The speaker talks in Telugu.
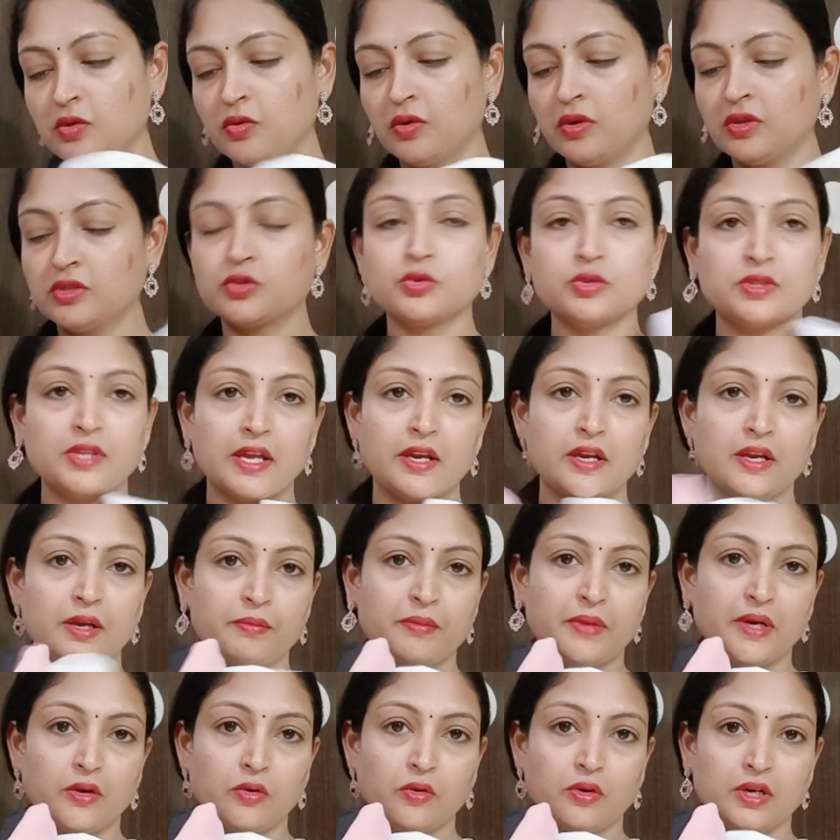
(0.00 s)
కూడా చూసాను
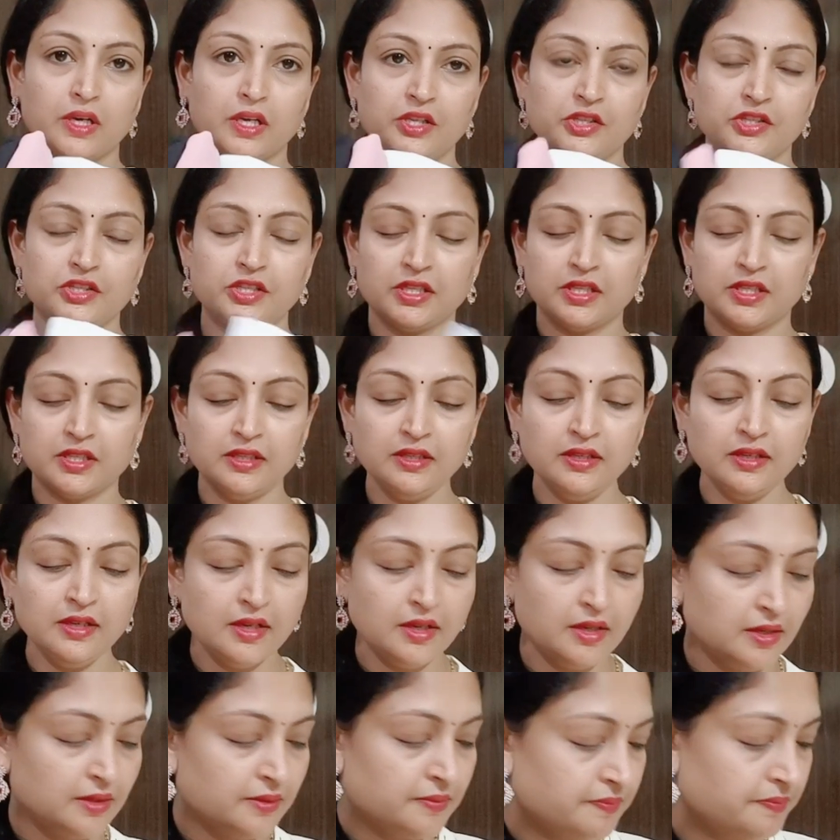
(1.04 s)
అనమాట ఒక టీషర్ట్
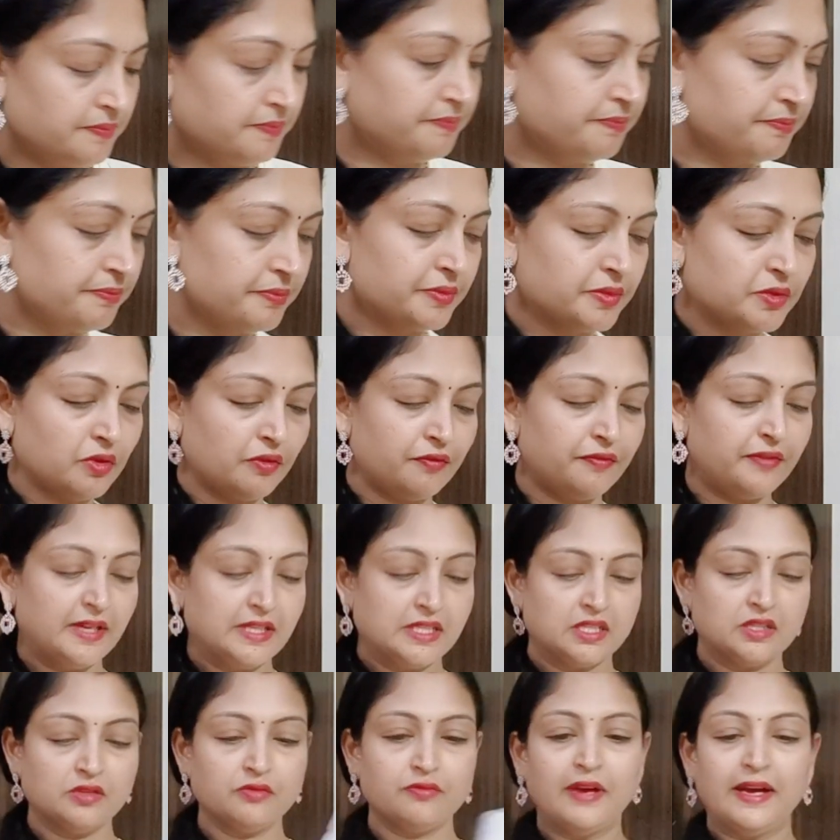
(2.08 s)
సో
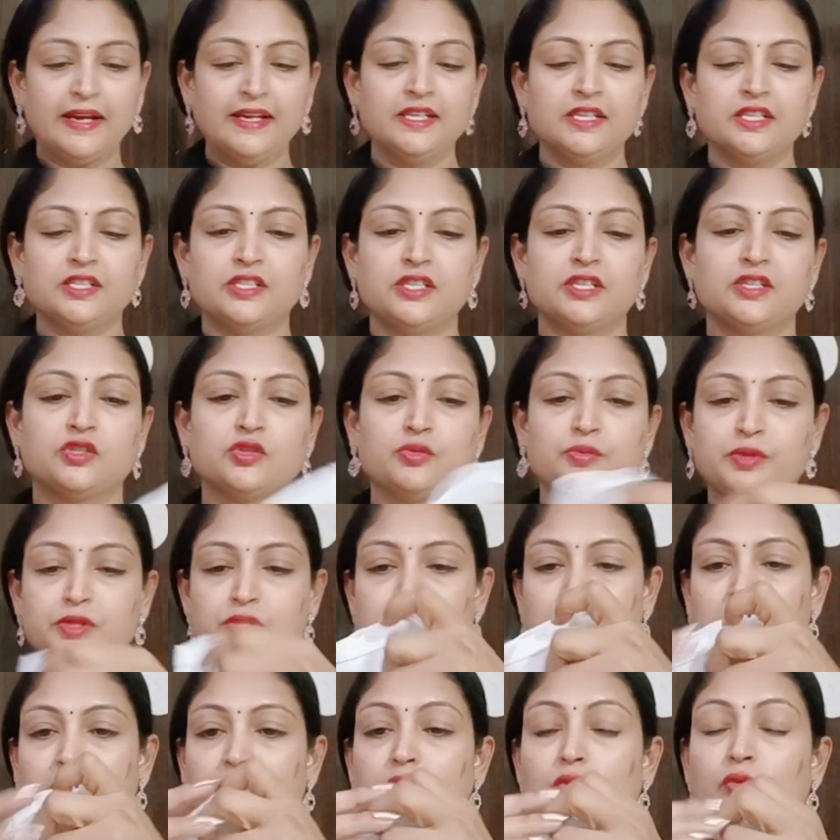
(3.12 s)
ఫస్ట్ వైట్ టీషర్ట్
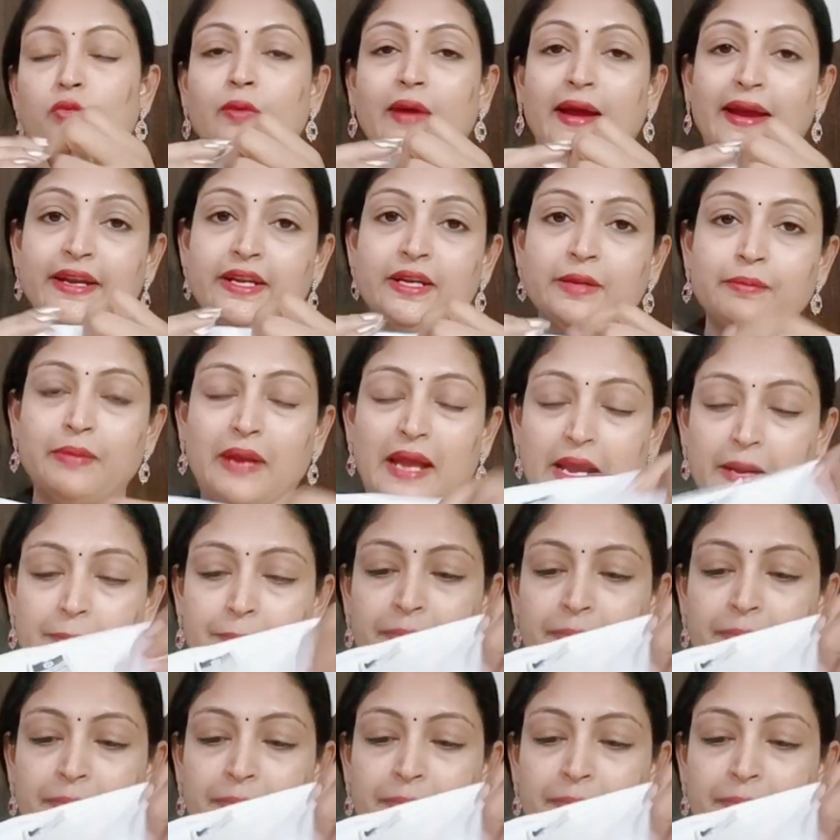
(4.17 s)
చూపిస్తున్నాను వైట్ బ్లాక్